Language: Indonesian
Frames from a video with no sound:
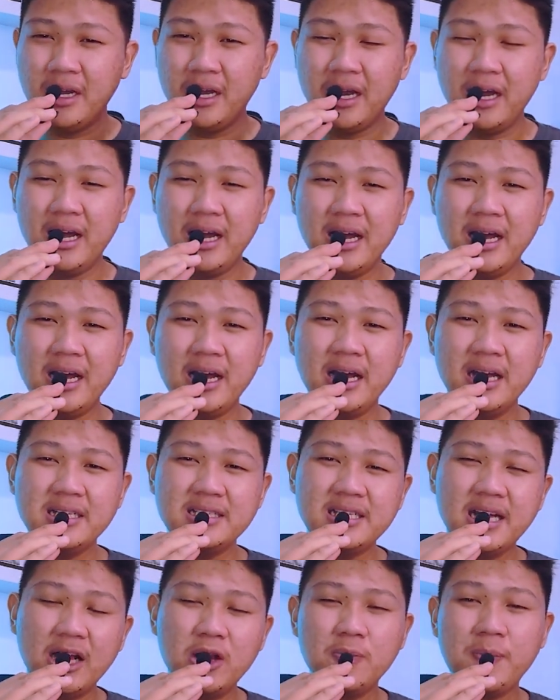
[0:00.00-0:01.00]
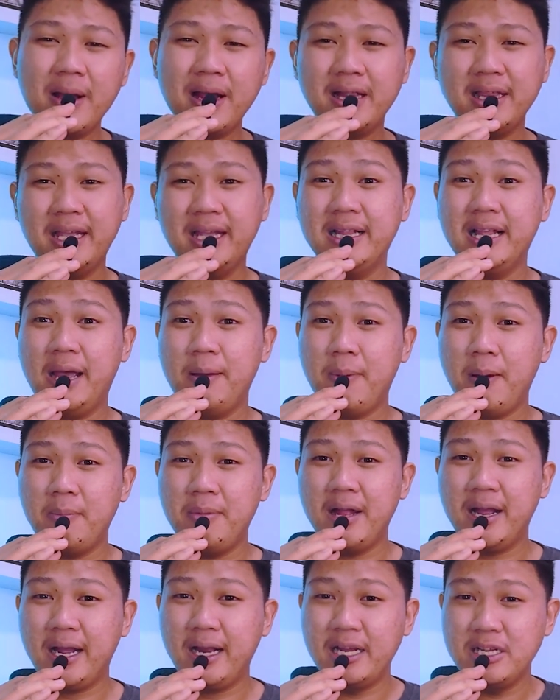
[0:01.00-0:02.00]
Uh, eh, jangan lupa klik like
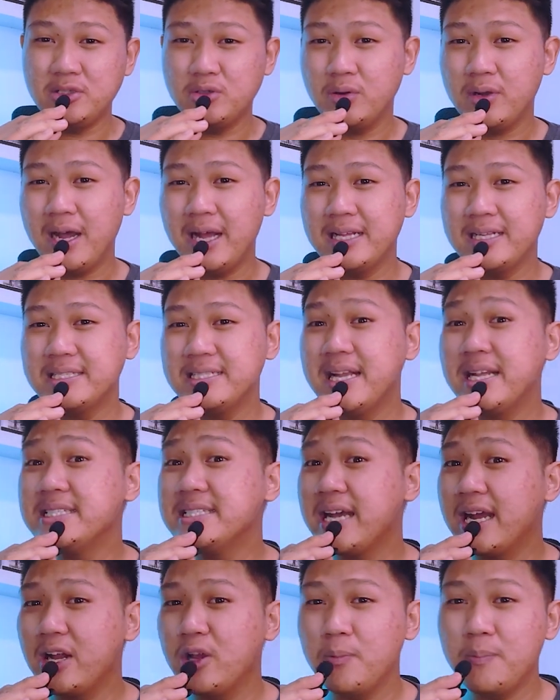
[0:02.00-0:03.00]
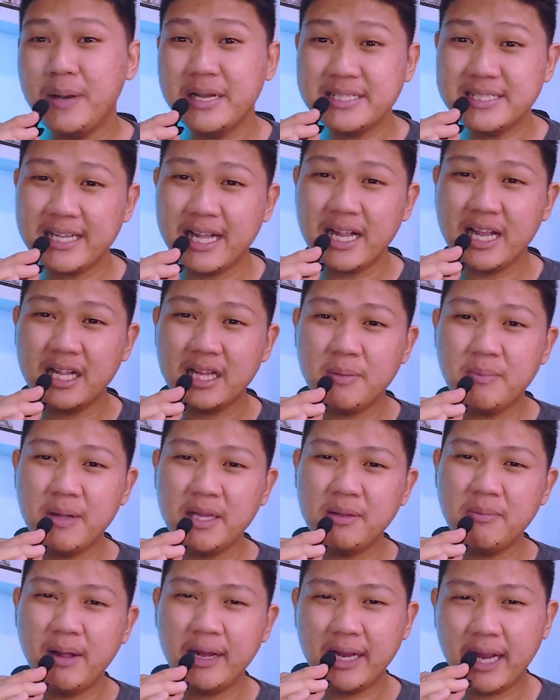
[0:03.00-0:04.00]
apabila kalian suka dan jangan lupa share ke
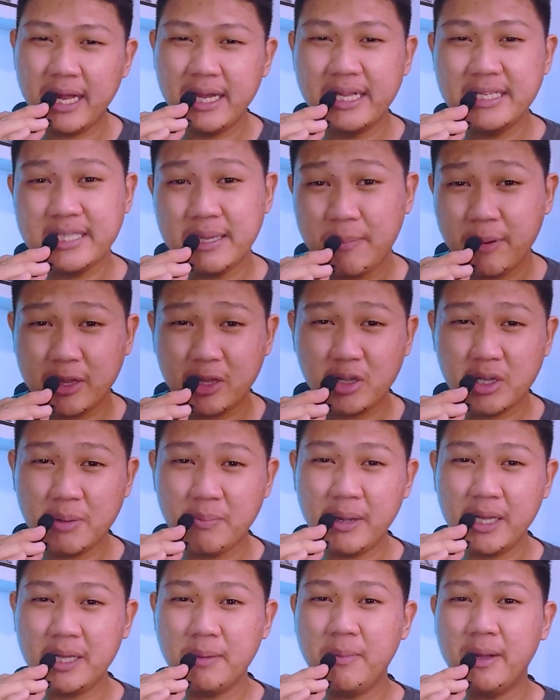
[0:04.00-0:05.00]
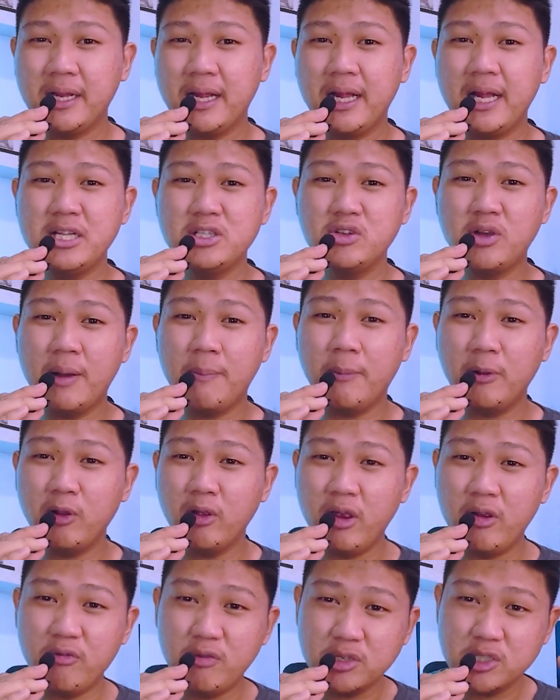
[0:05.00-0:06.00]
teman-teman kalian siapa tahu teman-teman kalian juga
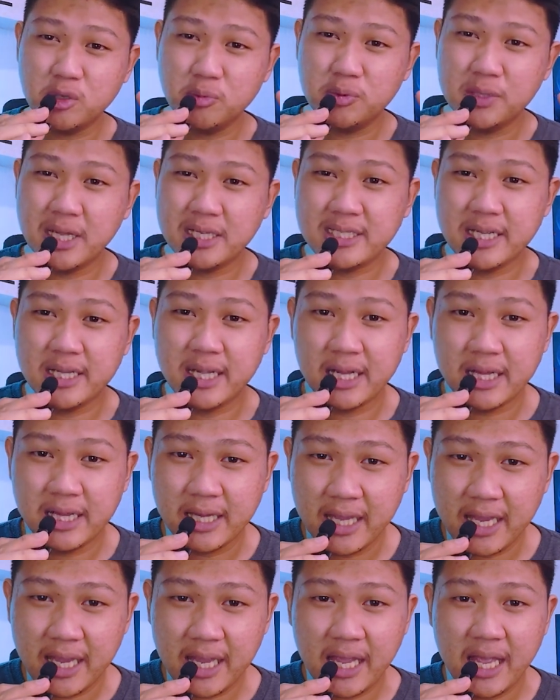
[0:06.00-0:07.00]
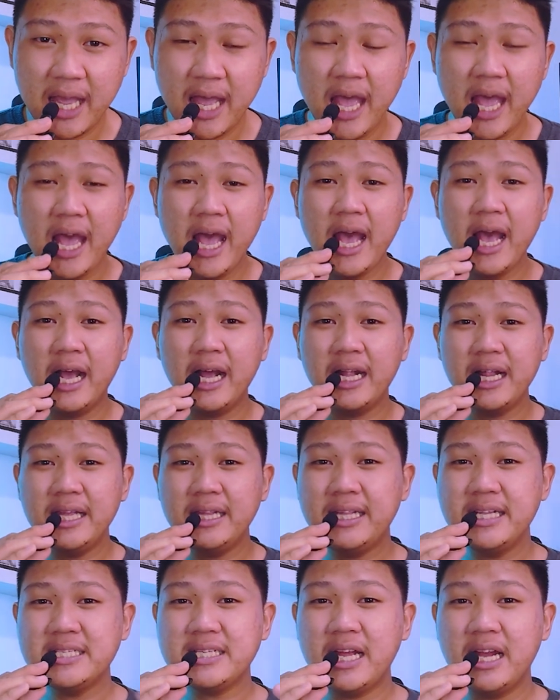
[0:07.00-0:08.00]
perlu info seputar channel ini
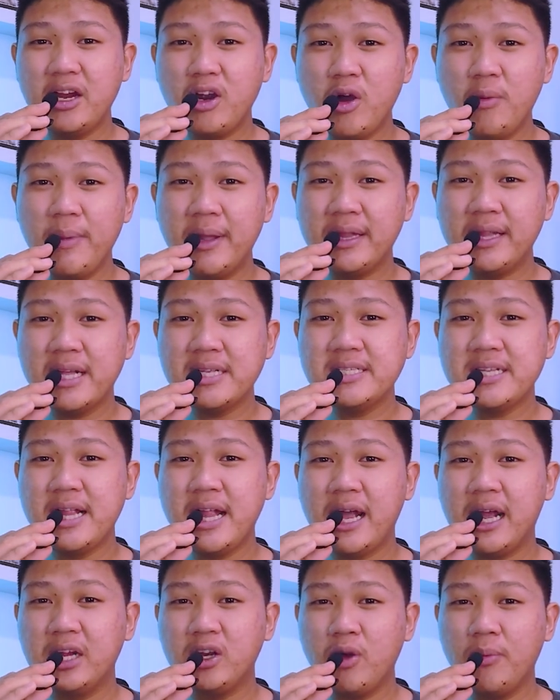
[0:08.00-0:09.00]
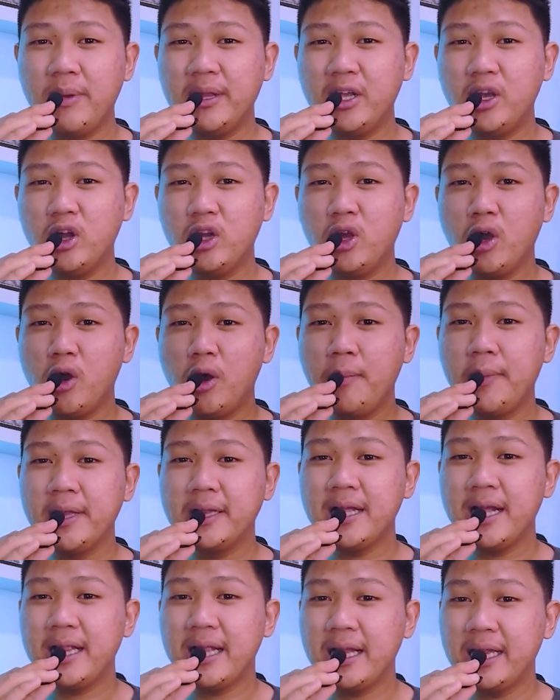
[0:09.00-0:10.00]
kritik saran komentar silahkan komen di kolom
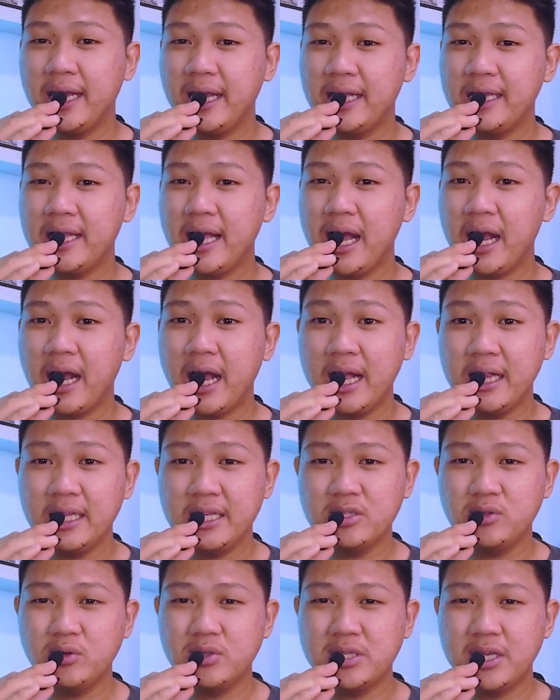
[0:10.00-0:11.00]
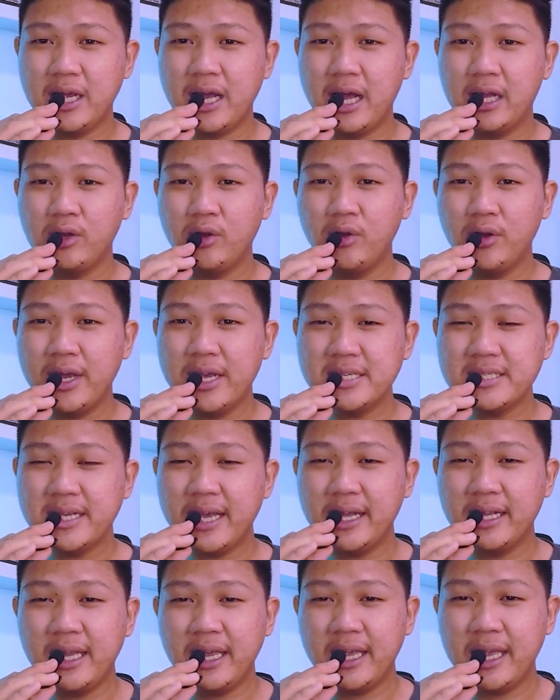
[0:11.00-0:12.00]
komentar nanti kita akan diskusikan oke
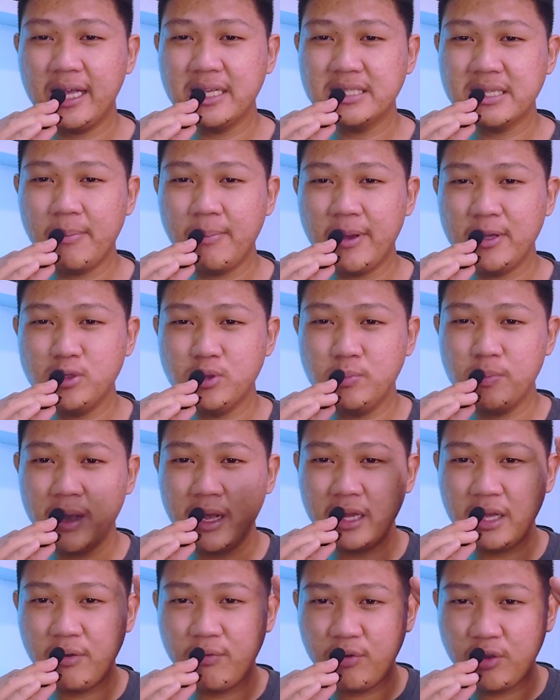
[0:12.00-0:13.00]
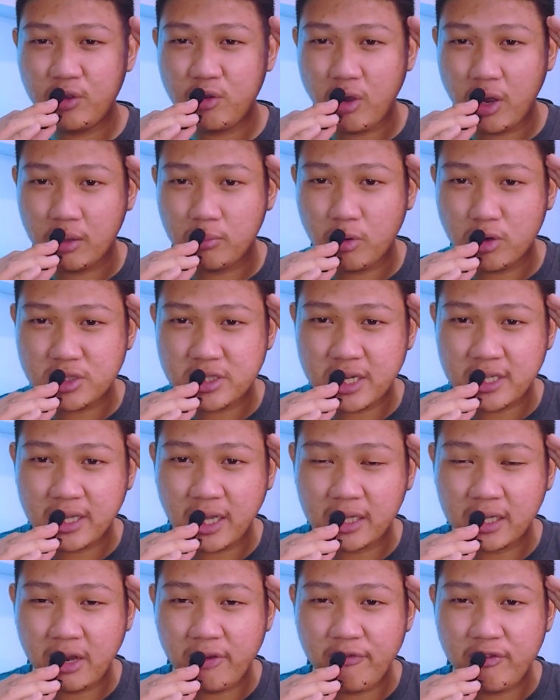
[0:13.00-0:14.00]
saya Henry Kiang sampai jumpa di video unboxing
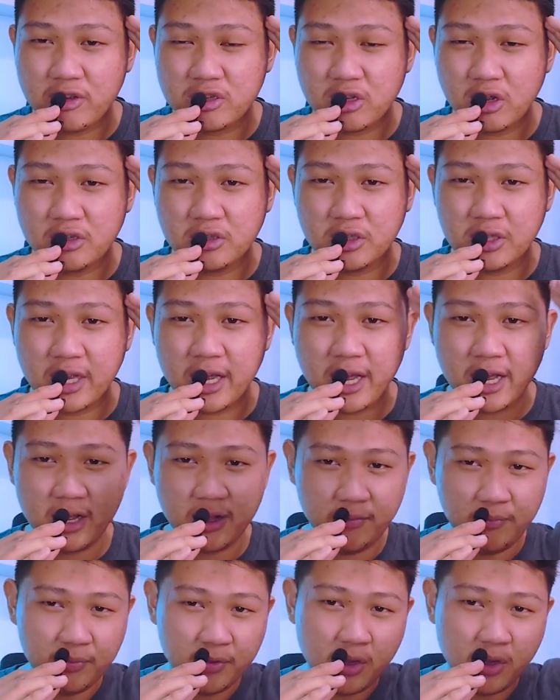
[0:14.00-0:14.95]
dan review selanjutnya